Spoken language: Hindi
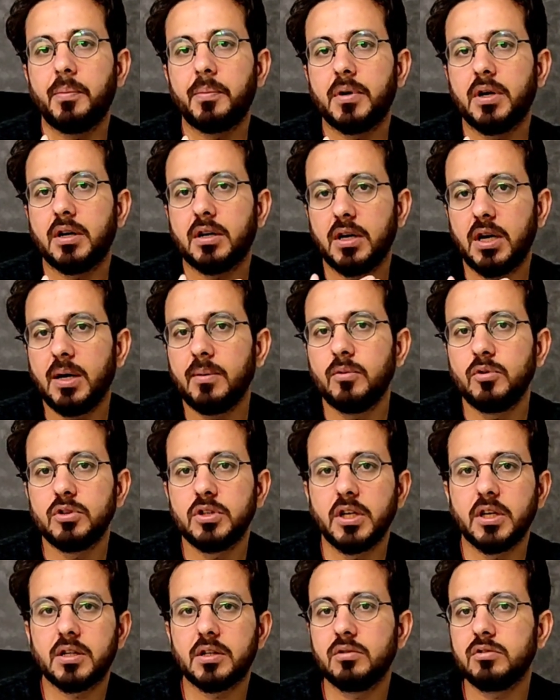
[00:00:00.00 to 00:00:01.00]
आपका काम हो
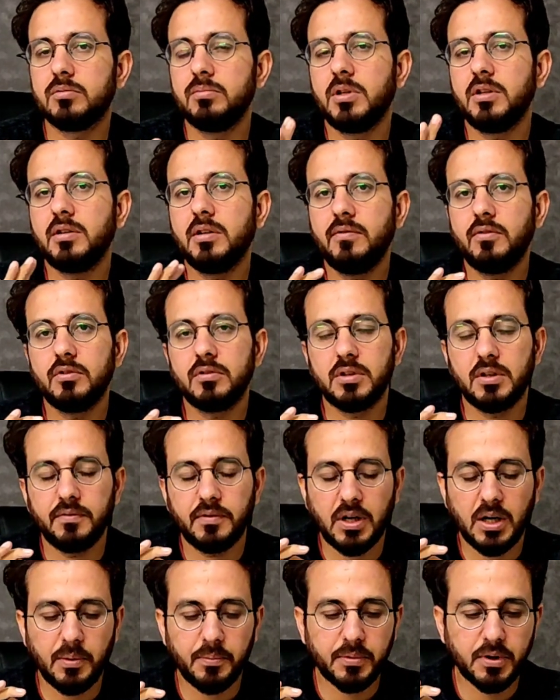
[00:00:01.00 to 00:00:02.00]
जाएगा उसमें सिर्फ और
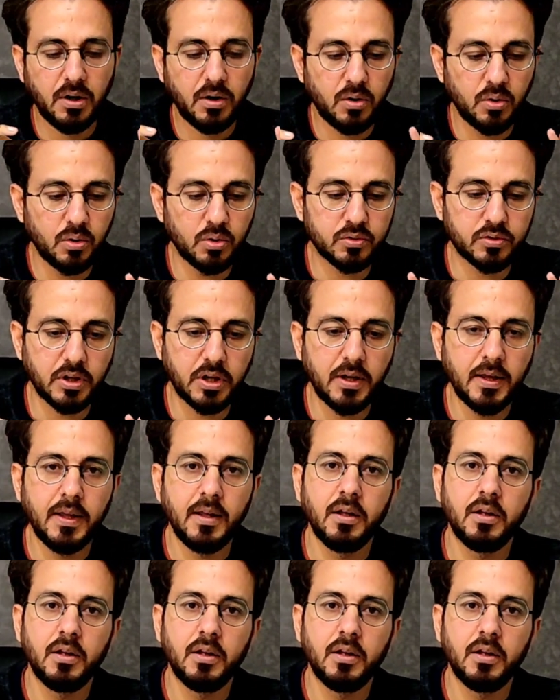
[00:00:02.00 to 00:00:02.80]
सिर्फ आपका लॉस है